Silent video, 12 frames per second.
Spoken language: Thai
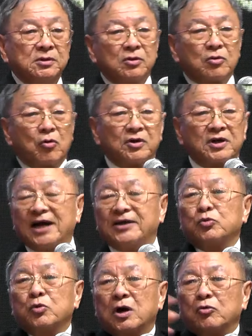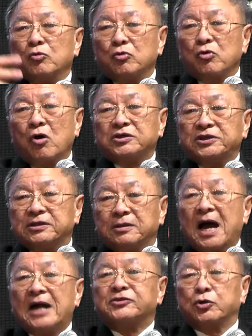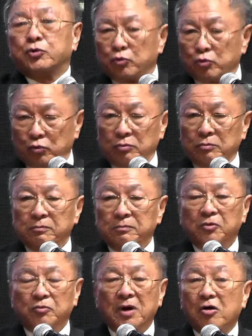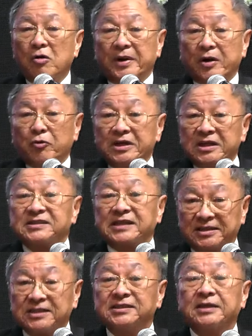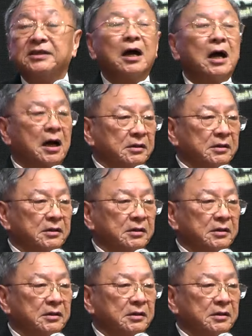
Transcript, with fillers: คนใกล้ตัวลูกน้องที่ทำงานจะรู้ว่าเขาเป็นคนนิสัยจริงๆ ยังไง